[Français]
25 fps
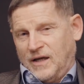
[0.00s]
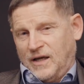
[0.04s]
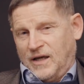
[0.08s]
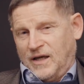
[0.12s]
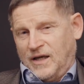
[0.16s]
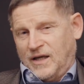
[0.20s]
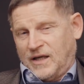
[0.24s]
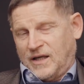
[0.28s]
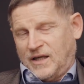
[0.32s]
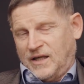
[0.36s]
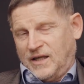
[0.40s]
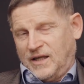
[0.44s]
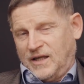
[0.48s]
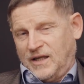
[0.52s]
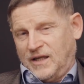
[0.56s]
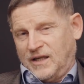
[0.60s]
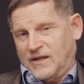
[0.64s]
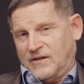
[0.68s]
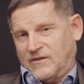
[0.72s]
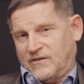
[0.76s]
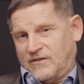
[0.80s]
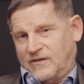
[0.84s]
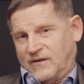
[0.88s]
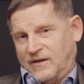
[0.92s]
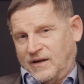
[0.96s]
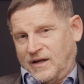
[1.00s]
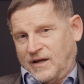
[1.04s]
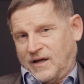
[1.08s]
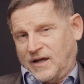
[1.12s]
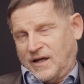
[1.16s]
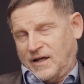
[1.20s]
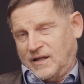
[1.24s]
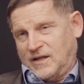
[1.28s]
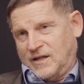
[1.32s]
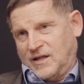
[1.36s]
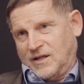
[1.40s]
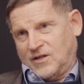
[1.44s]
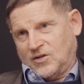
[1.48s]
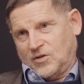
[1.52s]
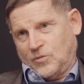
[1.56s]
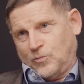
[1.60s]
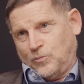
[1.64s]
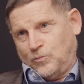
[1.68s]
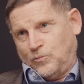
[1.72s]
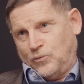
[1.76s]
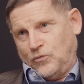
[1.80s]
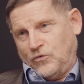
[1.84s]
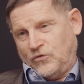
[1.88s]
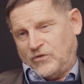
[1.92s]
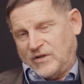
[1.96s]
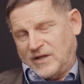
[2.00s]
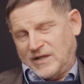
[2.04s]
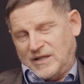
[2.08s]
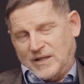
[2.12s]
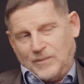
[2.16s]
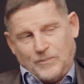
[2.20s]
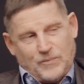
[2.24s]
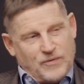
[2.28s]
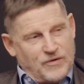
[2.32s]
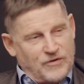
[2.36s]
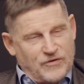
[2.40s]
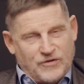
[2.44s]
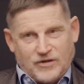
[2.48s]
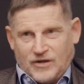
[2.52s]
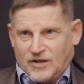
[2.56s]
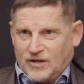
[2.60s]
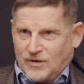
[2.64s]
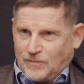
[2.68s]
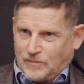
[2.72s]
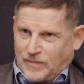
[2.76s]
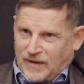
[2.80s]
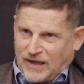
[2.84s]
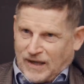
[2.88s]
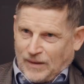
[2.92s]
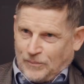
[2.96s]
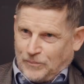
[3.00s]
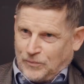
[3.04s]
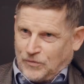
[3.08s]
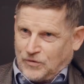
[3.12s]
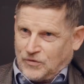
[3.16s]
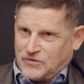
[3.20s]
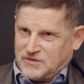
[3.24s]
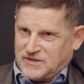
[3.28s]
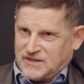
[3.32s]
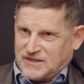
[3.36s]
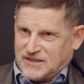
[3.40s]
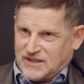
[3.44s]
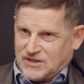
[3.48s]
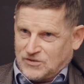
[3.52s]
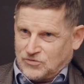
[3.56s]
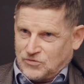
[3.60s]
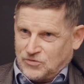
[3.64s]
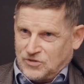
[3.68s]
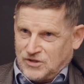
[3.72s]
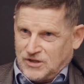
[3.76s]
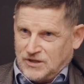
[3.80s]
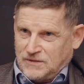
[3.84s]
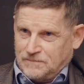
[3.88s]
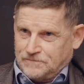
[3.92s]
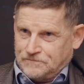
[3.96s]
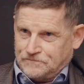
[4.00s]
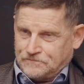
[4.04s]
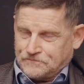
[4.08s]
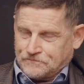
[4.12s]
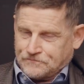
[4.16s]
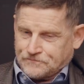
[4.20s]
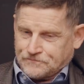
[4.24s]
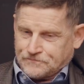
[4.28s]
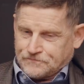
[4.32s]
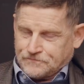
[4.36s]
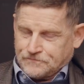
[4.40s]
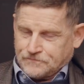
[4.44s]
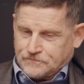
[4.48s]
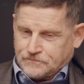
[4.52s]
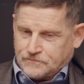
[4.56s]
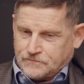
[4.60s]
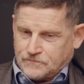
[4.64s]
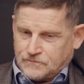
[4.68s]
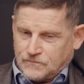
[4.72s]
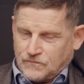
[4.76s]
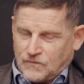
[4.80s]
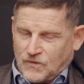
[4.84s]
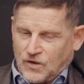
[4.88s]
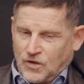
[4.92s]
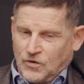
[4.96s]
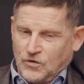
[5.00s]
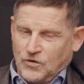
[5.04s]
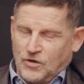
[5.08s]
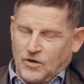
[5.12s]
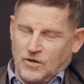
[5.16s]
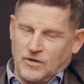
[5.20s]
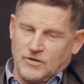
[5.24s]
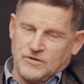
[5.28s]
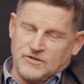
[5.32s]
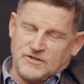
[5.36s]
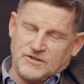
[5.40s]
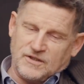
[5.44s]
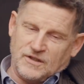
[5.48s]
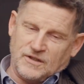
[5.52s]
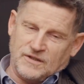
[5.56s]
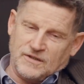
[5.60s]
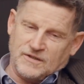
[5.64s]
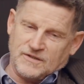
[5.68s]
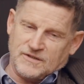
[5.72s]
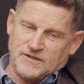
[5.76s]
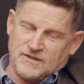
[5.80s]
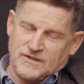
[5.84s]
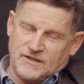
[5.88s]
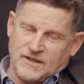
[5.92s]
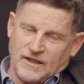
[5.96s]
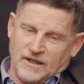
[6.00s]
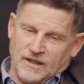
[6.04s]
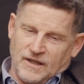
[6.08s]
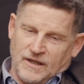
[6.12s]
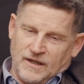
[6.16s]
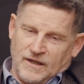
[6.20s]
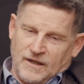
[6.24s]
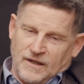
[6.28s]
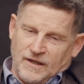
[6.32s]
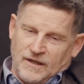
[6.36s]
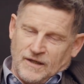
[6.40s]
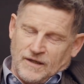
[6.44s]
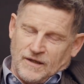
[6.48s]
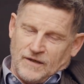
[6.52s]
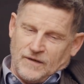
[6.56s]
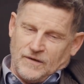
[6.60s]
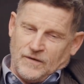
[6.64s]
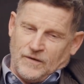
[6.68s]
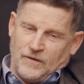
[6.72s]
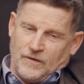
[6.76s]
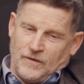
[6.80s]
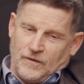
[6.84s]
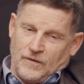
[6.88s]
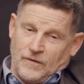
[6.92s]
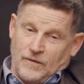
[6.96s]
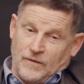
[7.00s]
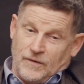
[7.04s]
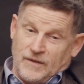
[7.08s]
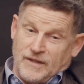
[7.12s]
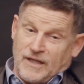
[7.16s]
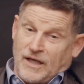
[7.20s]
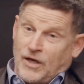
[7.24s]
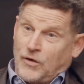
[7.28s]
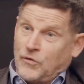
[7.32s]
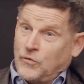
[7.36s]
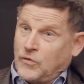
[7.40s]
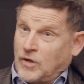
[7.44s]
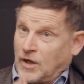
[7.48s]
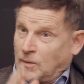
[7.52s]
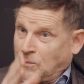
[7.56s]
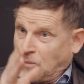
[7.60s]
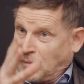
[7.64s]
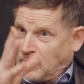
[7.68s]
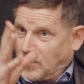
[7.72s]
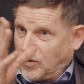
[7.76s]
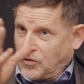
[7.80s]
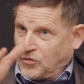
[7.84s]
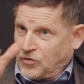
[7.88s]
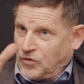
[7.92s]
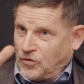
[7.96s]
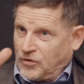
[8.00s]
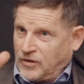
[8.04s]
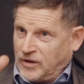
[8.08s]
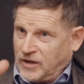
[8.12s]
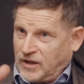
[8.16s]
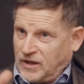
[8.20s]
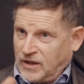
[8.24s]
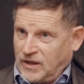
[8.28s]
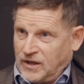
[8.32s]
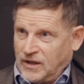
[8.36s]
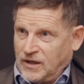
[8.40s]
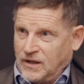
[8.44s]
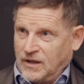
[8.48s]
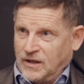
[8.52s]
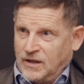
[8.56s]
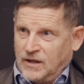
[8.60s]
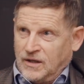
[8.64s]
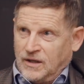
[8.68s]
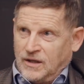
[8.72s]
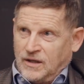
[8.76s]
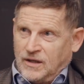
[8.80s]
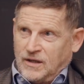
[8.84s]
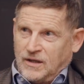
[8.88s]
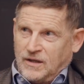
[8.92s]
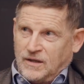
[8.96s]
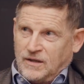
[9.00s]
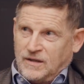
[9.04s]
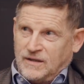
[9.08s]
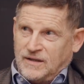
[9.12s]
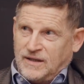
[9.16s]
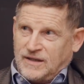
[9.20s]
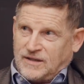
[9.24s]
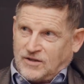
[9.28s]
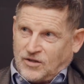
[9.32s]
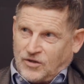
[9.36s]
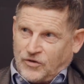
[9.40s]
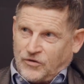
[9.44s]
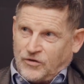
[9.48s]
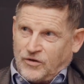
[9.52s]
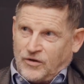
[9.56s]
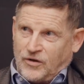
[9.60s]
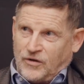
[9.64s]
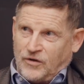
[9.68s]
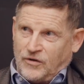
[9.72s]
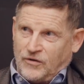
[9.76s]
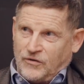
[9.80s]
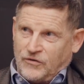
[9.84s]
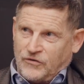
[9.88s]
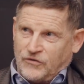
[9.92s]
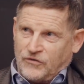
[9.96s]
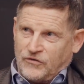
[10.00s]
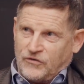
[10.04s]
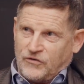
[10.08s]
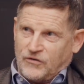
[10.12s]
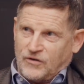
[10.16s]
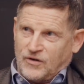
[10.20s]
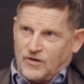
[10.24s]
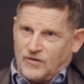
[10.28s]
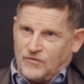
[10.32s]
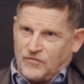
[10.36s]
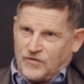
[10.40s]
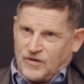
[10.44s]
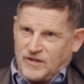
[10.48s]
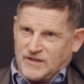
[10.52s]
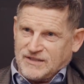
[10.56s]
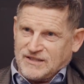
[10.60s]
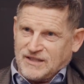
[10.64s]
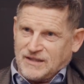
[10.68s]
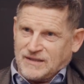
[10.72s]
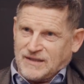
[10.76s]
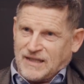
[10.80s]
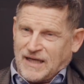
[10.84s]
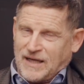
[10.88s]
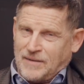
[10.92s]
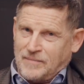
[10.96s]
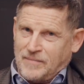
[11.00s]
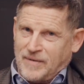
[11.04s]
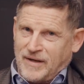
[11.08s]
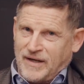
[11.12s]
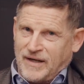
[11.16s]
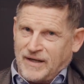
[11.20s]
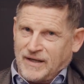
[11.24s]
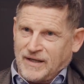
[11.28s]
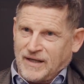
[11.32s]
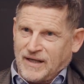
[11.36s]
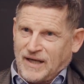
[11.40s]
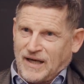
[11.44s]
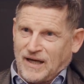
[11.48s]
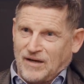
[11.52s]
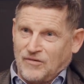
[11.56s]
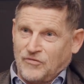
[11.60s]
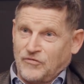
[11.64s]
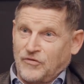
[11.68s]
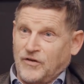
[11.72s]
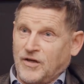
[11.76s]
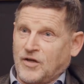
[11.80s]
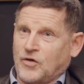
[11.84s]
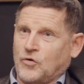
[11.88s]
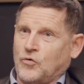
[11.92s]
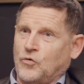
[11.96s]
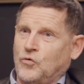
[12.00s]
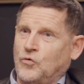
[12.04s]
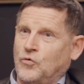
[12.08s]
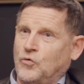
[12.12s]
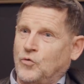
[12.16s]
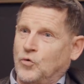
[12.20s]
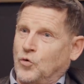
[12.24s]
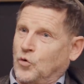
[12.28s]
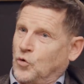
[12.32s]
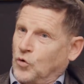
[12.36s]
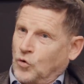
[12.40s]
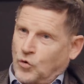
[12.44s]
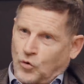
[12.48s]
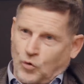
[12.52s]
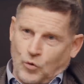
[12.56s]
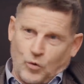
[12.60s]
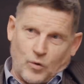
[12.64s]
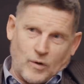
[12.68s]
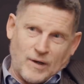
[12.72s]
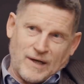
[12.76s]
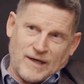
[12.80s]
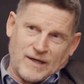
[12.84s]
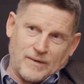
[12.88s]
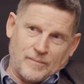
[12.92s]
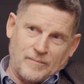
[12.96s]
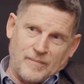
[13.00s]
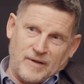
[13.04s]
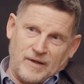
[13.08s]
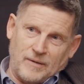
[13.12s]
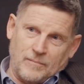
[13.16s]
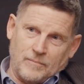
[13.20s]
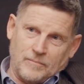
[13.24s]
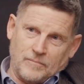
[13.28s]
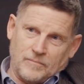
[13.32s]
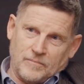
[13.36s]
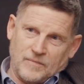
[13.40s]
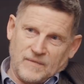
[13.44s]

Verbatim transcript: et qui essaierait d'être plus indépendante par rapport aux États-Unis, dans le sens, euh, il y a eu à un moment donné des tendances en France et en Allemagne à faire une euro-armée